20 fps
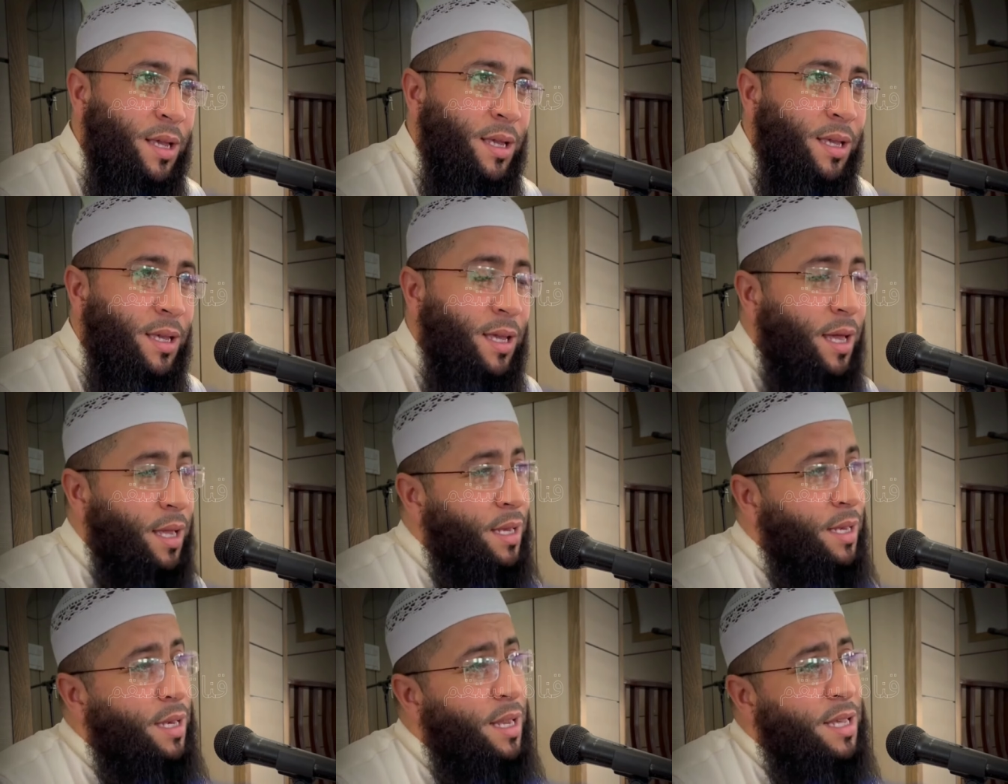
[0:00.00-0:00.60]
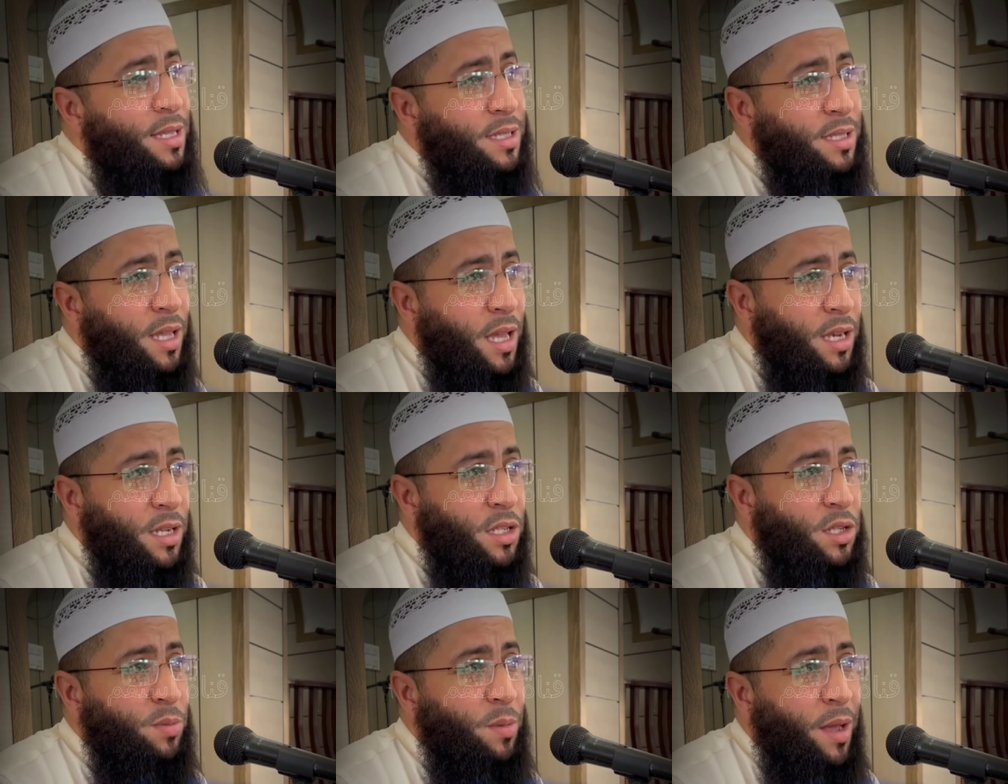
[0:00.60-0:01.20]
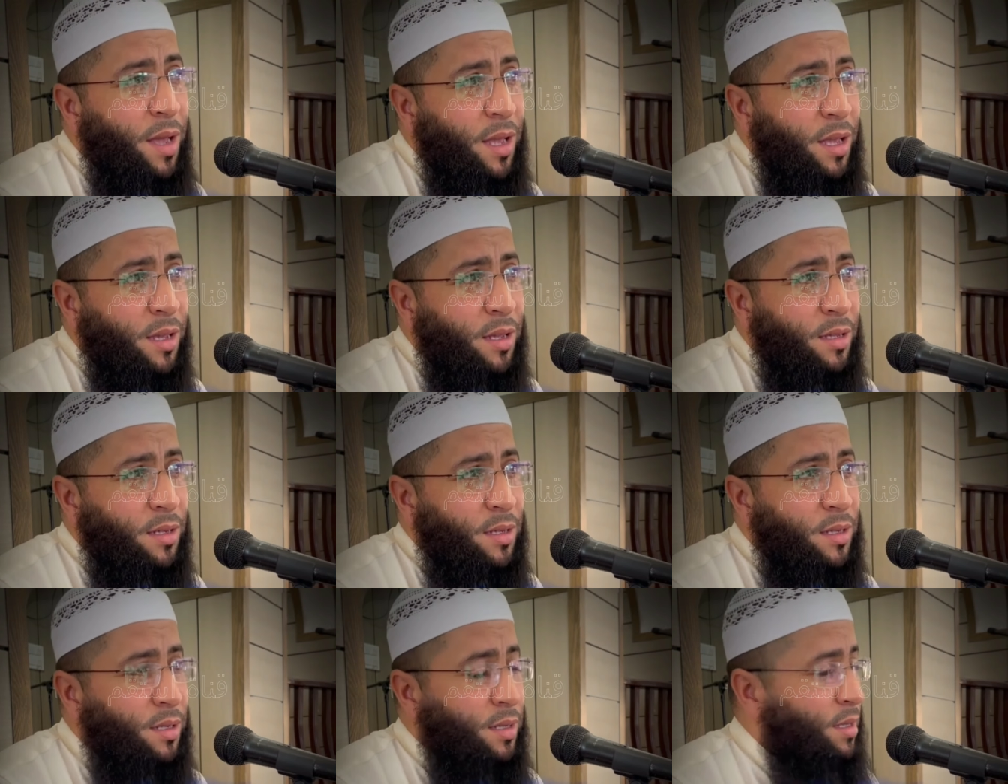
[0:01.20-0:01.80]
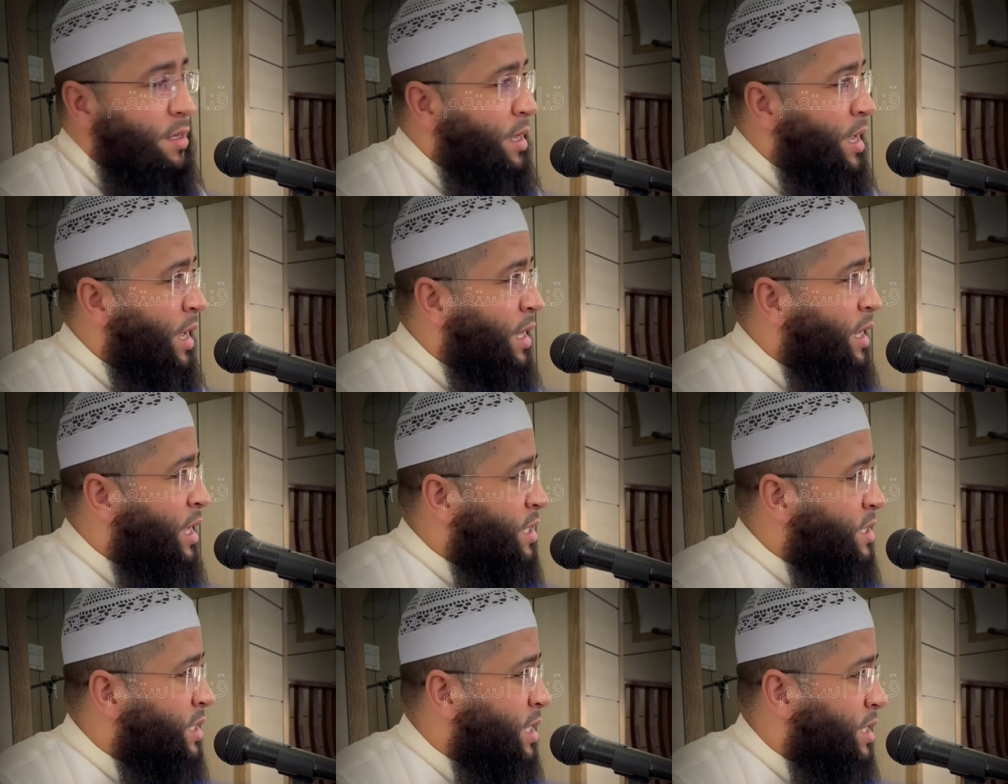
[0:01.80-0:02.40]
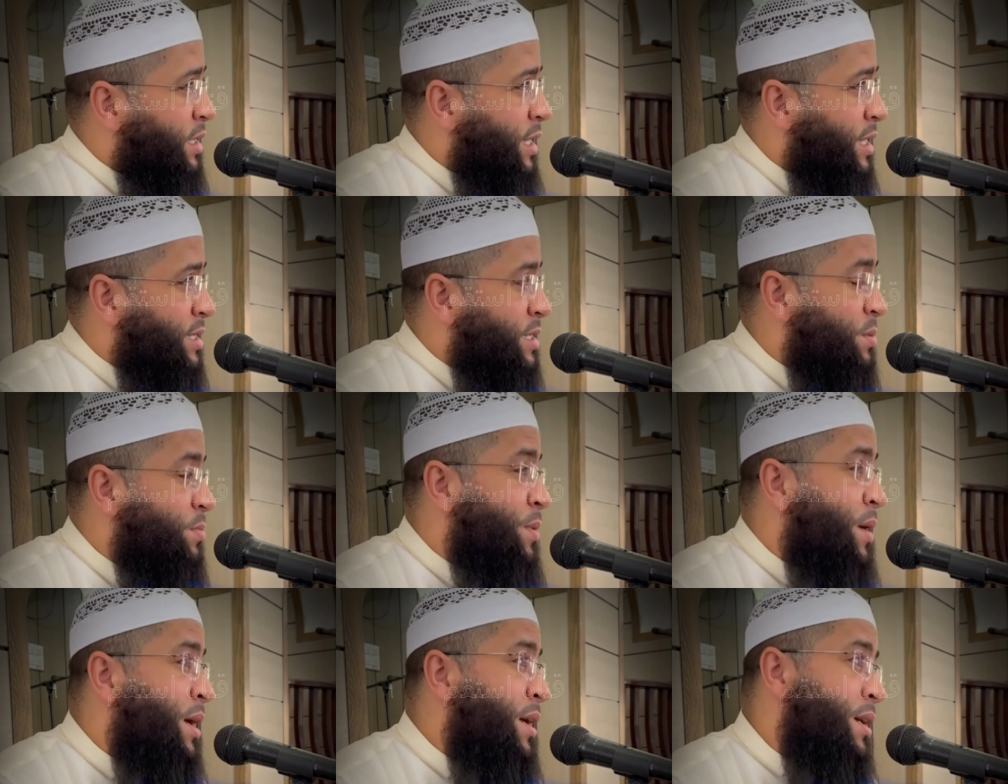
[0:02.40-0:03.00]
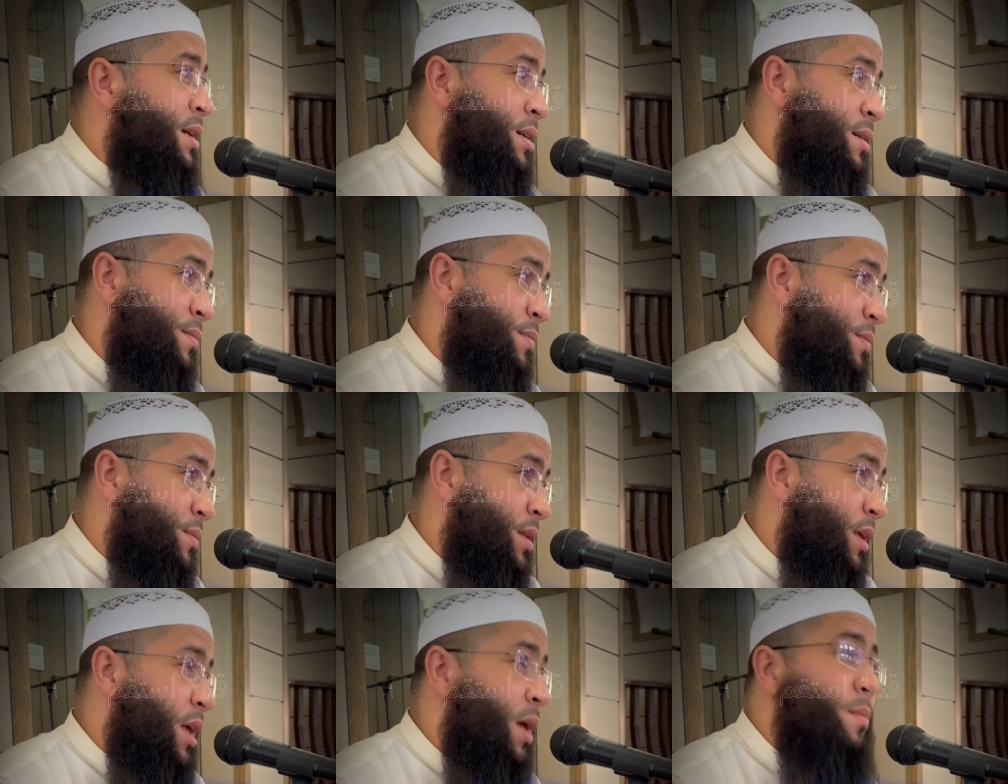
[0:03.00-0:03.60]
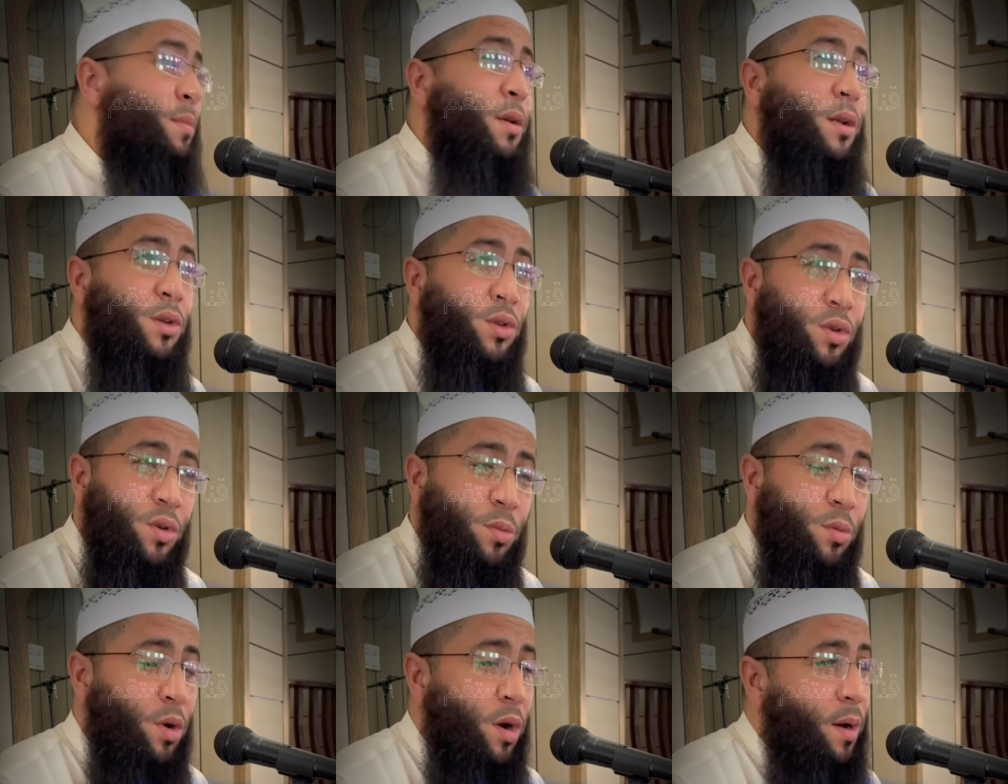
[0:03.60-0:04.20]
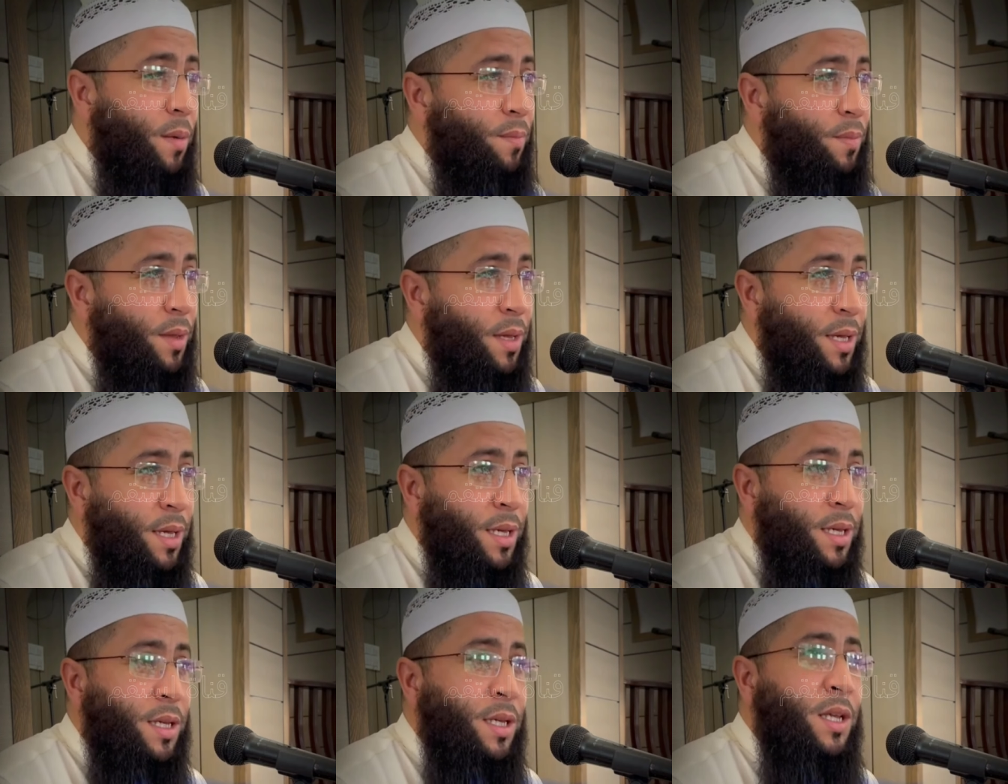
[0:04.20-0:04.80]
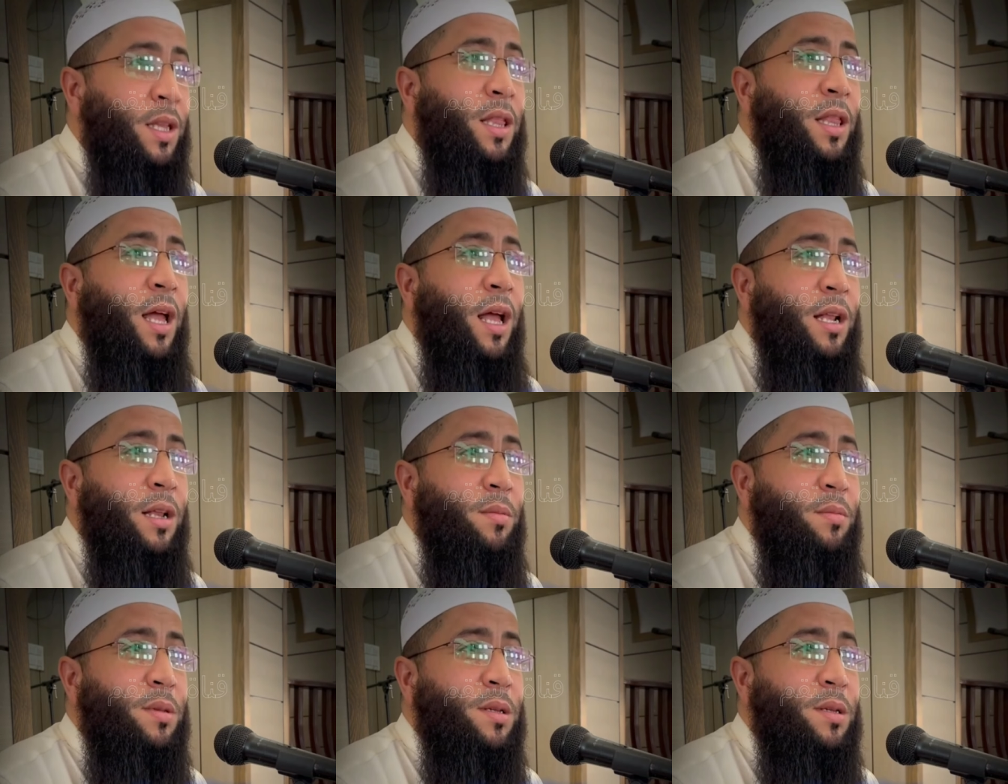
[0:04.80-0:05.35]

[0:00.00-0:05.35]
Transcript: كاين الناس نهار الجمعة على عشرة تاع الصباح قبل الجمعة يطلع